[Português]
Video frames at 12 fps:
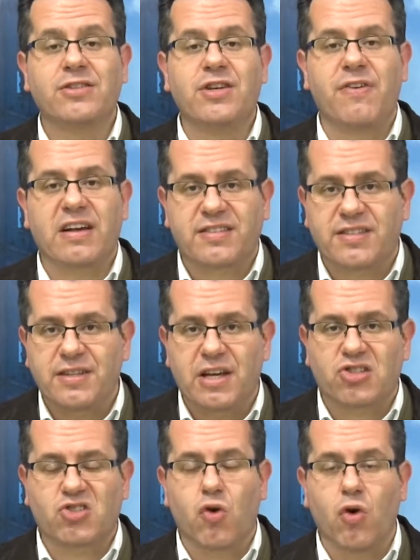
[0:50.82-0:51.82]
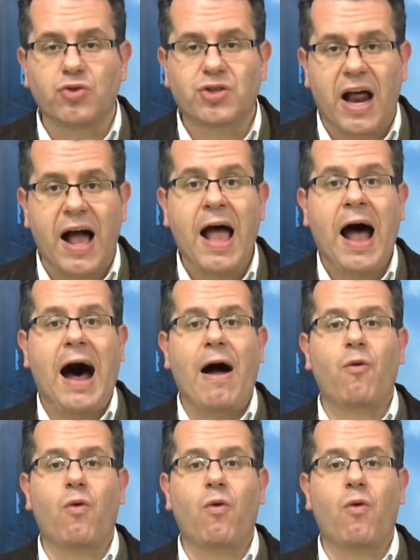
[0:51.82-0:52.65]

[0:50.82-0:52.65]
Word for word: de vacinas contra a